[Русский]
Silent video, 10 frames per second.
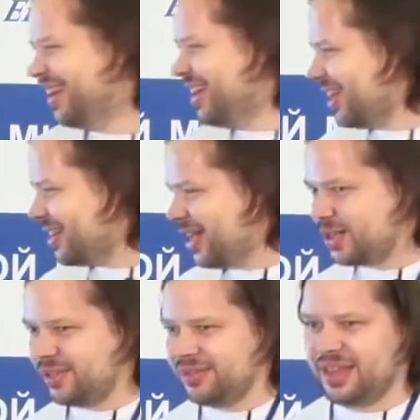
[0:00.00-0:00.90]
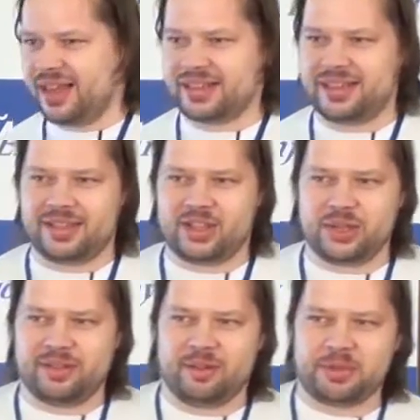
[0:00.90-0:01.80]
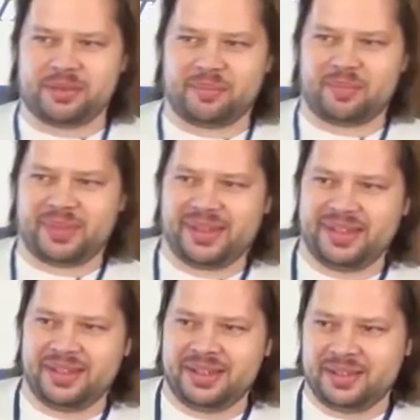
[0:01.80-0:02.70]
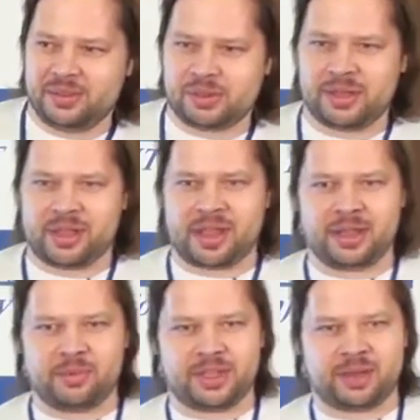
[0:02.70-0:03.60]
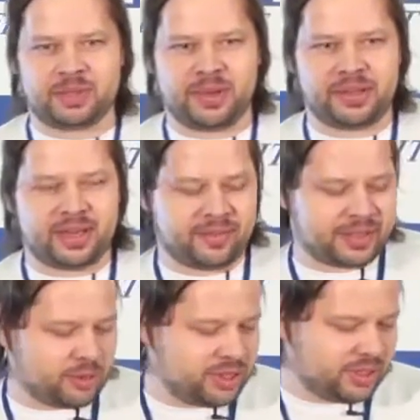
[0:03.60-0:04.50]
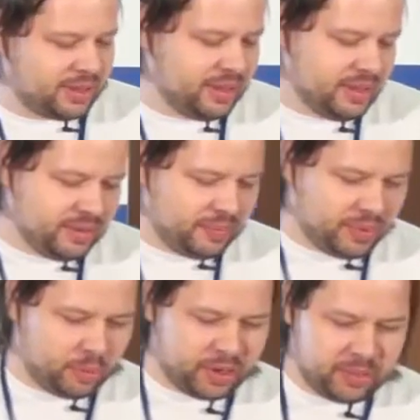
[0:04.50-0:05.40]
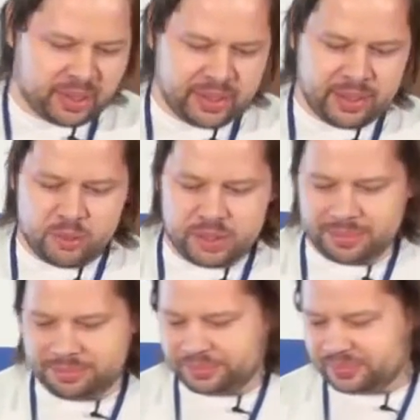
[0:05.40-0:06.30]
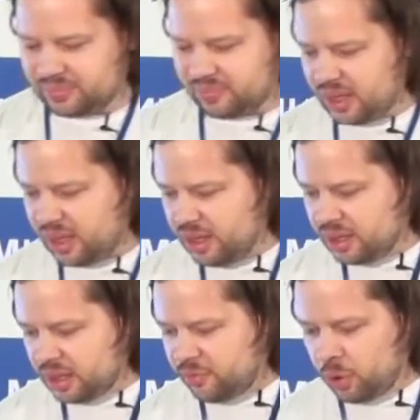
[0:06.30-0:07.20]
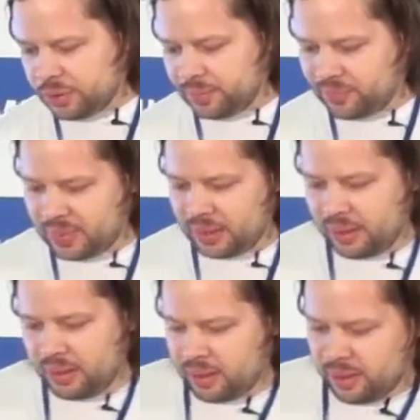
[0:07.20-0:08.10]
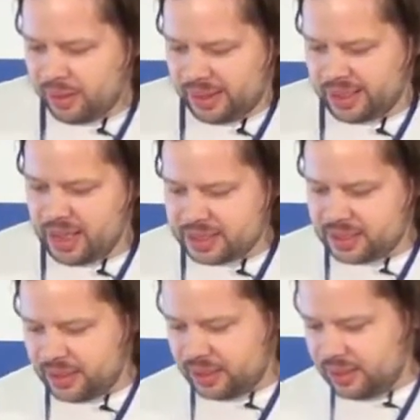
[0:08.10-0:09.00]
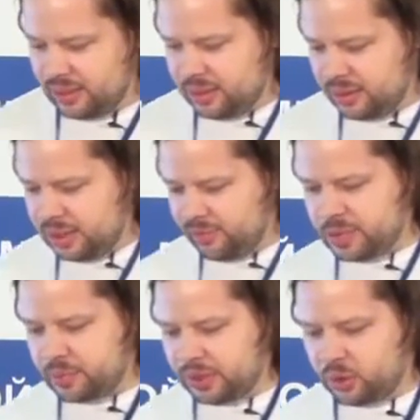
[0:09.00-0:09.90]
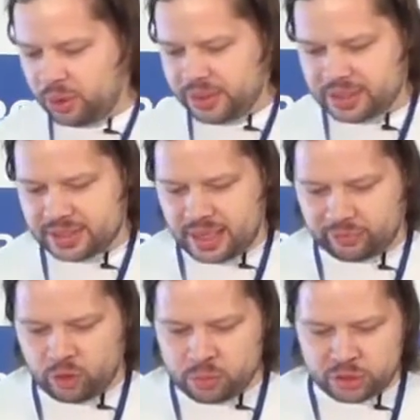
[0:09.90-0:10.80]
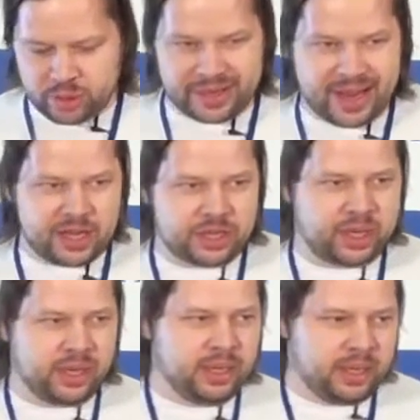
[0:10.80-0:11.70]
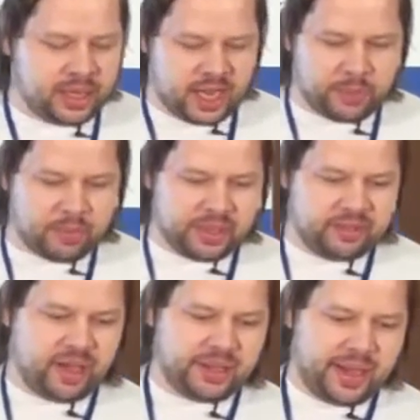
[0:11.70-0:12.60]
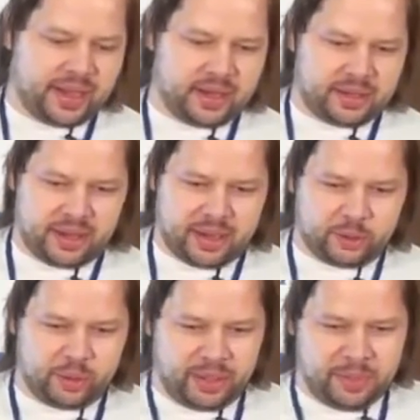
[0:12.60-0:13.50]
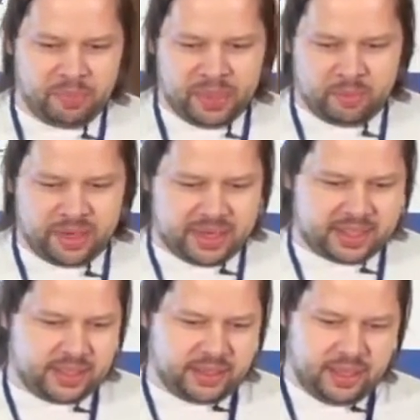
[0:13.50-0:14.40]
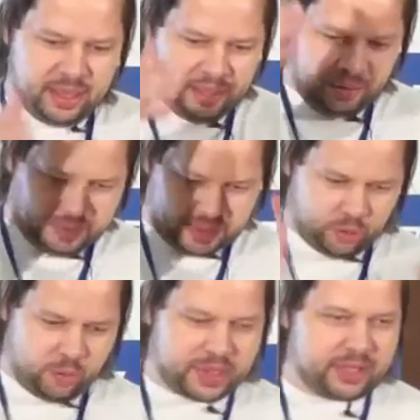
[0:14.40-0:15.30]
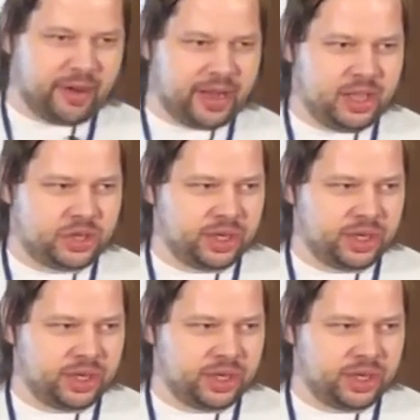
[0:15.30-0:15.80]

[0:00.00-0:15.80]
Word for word: Я знаю, что в DataArt есть еще девопсы. Нужно как-нибудь на них посмотреть, возможно, это добрые милые люди. Так вот, классика э, DevOps подхода состоит в том, что раньше якобы было два лагеря, да, которые были разделены стеной противоречий.